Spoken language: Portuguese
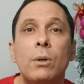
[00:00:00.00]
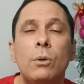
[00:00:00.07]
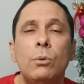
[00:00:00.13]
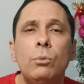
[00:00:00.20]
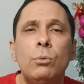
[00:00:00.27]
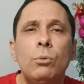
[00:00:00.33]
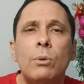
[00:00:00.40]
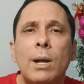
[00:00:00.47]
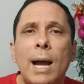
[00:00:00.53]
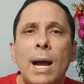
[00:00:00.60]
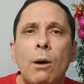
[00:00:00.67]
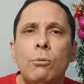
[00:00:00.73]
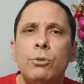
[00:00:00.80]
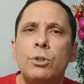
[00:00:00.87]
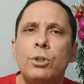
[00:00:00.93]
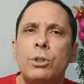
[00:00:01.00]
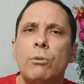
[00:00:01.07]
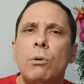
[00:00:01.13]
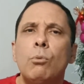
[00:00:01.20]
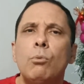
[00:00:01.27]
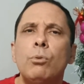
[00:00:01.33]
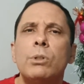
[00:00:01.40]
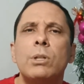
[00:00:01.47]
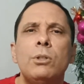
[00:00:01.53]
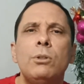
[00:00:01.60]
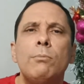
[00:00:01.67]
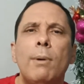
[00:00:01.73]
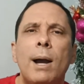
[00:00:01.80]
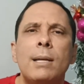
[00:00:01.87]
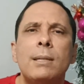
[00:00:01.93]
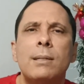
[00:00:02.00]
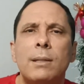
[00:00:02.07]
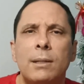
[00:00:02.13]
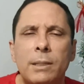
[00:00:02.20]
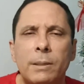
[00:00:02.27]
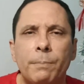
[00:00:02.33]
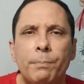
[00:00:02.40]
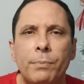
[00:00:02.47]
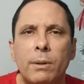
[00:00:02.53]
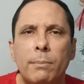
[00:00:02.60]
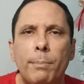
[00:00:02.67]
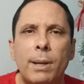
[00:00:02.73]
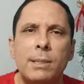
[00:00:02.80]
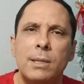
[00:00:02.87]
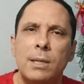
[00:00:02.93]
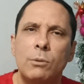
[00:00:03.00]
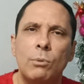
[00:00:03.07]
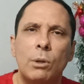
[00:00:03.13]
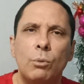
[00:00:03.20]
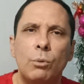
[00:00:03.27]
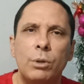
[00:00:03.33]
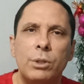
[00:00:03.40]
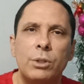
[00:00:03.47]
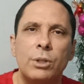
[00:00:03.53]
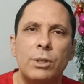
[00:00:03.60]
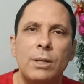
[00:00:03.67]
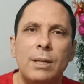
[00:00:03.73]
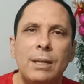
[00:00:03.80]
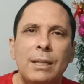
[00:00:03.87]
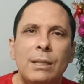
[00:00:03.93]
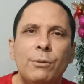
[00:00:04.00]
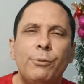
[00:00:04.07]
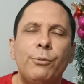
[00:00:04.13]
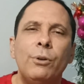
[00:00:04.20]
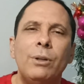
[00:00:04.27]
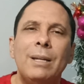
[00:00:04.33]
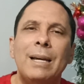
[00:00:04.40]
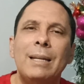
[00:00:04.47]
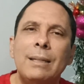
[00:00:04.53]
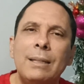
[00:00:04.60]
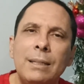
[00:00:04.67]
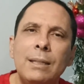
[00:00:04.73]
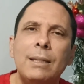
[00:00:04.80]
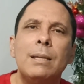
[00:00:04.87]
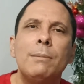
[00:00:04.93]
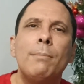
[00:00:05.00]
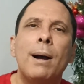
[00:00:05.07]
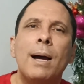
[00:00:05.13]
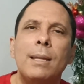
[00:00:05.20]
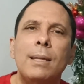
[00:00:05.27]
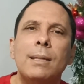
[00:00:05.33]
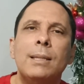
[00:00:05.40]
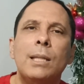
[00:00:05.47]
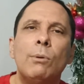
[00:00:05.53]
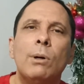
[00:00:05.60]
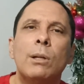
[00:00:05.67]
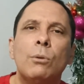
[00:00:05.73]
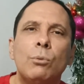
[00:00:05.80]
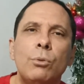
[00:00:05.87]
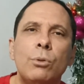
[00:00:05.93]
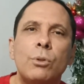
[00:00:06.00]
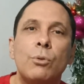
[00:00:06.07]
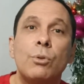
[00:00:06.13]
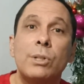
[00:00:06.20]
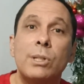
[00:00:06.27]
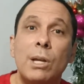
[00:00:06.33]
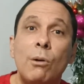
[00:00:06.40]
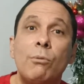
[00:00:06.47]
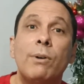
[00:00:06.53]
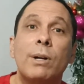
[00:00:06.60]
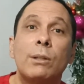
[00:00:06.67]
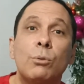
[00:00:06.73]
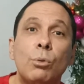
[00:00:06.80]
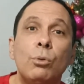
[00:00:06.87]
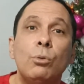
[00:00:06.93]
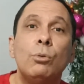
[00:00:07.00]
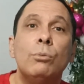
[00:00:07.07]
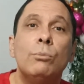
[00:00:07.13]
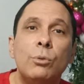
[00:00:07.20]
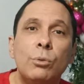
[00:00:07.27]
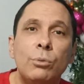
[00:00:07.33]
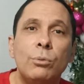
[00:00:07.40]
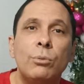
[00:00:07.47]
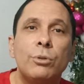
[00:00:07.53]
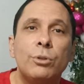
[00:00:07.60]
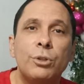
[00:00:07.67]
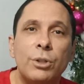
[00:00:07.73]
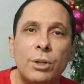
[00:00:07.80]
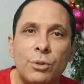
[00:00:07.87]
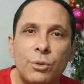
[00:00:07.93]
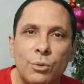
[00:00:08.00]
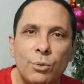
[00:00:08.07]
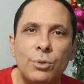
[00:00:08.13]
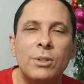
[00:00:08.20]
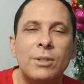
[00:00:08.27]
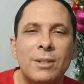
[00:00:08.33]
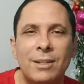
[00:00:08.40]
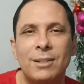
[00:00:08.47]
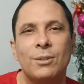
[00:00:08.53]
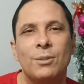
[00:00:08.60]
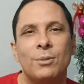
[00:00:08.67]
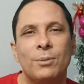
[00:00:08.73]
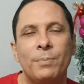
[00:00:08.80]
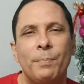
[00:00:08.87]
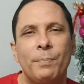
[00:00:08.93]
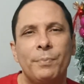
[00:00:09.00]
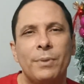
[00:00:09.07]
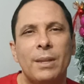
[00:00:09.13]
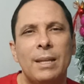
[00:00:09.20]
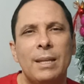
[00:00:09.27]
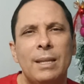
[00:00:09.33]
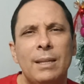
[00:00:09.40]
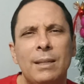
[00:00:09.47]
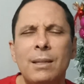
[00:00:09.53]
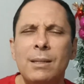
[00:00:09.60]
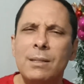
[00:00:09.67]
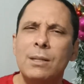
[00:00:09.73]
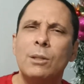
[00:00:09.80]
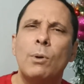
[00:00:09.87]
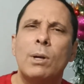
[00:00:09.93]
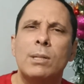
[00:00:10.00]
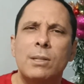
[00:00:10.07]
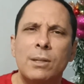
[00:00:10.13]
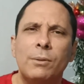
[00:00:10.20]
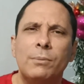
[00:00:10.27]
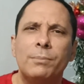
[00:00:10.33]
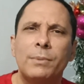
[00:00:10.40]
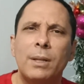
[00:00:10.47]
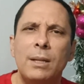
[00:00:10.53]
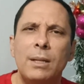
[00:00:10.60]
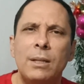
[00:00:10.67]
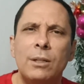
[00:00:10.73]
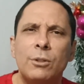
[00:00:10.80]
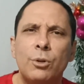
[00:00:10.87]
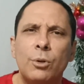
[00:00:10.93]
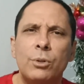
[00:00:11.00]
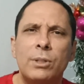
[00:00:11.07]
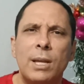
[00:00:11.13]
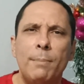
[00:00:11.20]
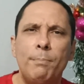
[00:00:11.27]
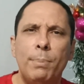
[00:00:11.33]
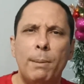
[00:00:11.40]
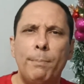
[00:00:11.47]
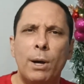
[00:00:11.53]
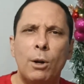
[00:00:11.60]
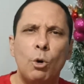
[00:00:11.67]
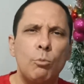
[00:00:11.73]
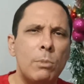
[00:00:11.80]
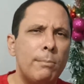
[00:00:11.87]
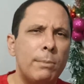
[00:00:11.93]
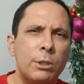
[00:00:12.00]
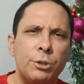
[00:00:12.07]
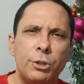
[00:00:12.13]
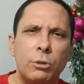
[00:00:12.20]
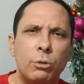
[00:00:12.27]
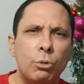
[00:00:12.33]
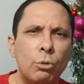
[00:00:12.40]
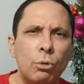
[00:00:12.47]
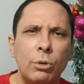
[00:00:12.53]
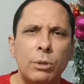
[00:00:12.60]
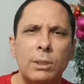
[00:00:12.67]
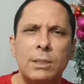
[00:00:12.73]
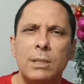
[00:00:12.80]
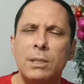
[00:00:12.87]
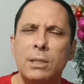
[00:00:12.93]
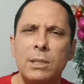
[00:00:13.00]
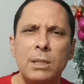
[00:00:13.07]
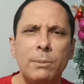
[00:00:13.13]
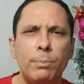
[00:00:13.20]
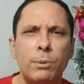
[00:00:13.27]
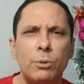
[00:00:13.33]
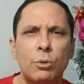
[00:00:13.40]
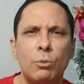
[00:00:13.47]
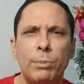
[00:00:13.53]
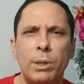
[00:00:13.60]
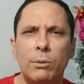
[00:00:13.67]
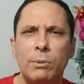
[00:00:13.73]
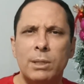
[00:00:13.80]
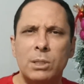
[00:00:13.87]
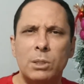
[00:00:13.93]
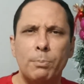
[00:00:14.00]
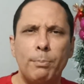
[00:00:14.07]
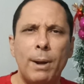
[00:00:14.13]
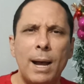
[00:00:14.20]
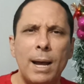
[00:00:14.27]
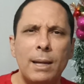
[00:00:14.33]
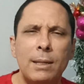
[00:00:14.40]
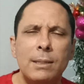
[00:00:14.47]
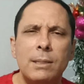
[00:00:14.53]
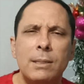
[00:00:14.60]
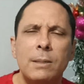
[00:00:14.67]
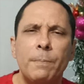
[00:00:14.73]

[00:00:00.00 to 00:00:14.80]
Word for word: um lugar onde tinham alguns animais ali passando a noite. E foi ali que Maria deu à luz o Salvador do mundo, Jesus Cristo. Que situação! José preparou uma manjedoura simples no meio das palhas,